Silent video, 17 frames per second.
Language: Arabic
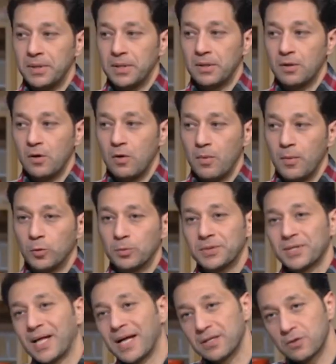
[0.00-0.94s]
ان هو موجود
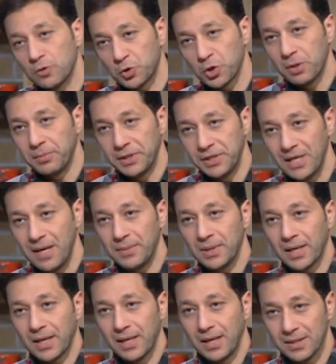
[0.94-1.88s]
مثلا على السوشيال ميديا
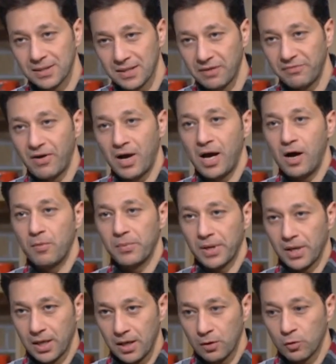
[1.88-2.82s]
من خلال صفحه او
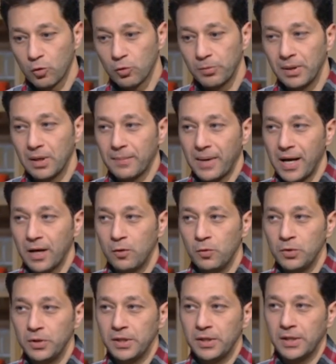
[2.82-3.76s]
من خلال الجروب اللي
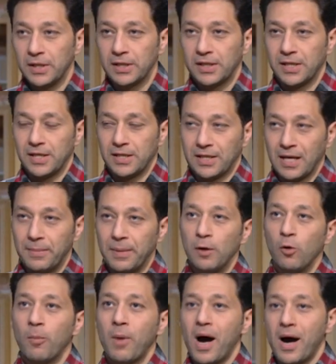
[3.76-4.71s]
معاكم ان
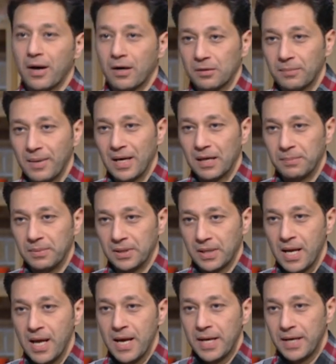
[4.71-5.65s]
يتعمل له معرض بقى
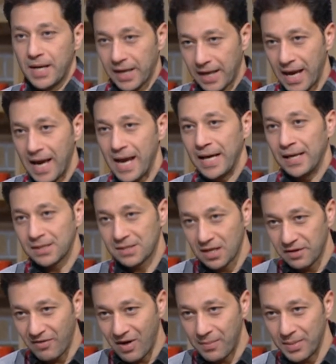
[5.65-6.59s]
كبير نجاح
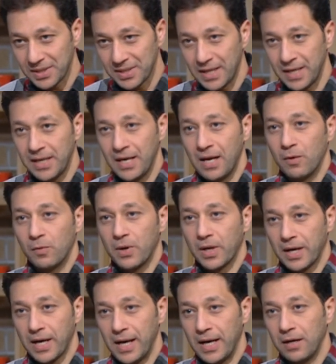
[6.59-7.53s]
الصفحه مثلا أوه. او آه.
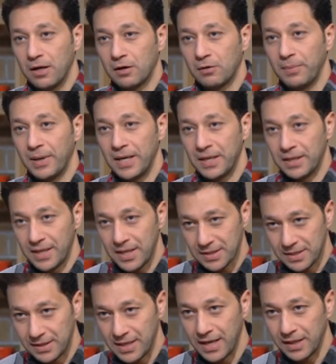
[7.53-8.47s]
نجاح اقبال
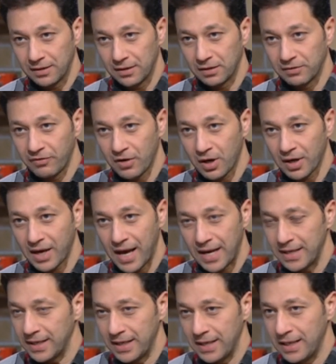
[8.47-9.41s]
الناس انها تتفرج
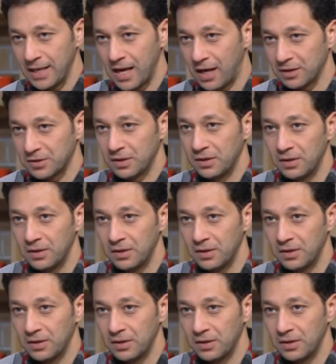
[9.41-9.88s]
عليه ايه اللي حصل